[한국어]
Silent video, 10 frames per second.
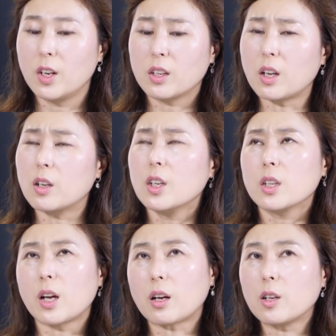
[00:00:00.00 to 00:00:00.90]
그러니까
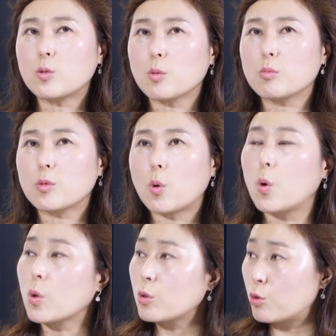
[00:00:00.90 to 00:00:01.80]
약간 좀,
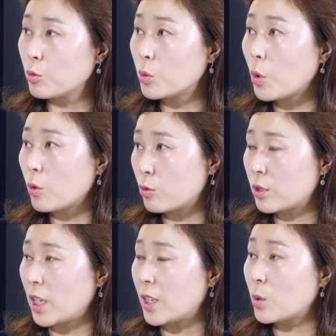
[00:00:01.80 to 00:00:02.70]
그런 중소형주
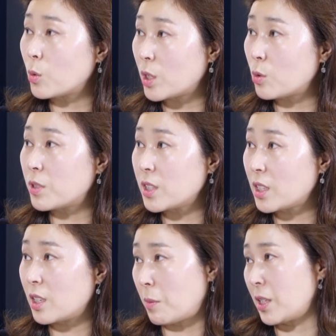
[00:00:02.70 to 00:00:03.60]
단에서 네. 요새 좀
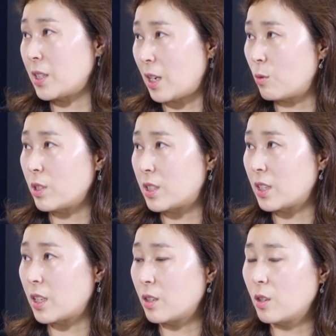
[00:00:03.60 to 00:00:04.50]
시세들이 많이 나고
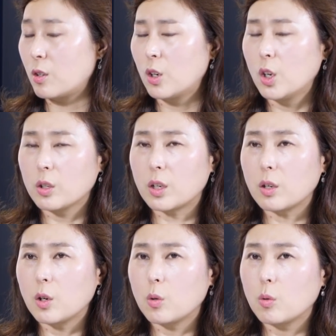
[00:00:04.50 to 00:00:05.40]
있잖아요. 네. 그러니까
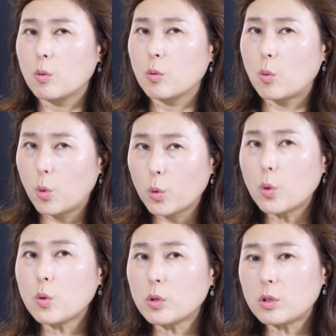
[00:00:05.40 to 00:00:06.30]

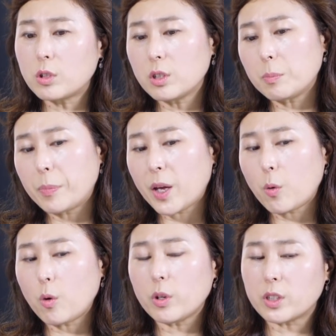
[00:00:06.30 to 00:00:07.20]
그런 것들
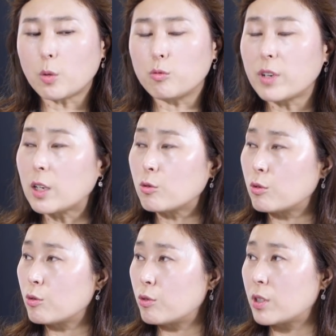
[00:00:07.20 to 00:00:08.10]
빼고, 일단
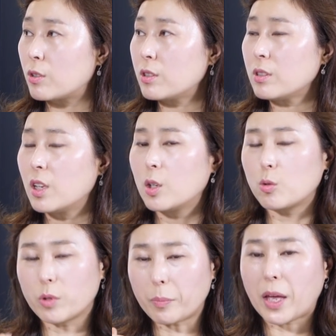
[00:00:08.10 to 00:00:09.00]
우량주들 중에서는 좀,
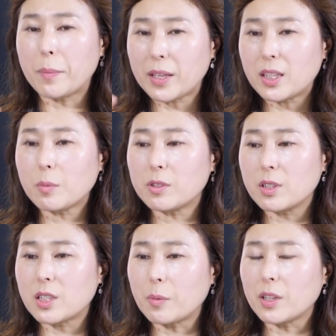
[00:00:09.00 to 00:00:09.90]
그러니까 매매의 팁을
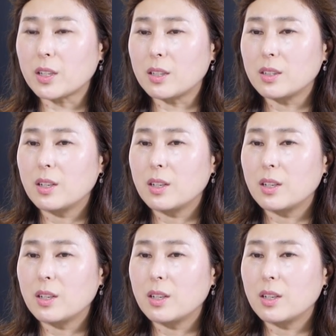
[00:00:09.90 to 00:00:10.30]
드리자면, 하여간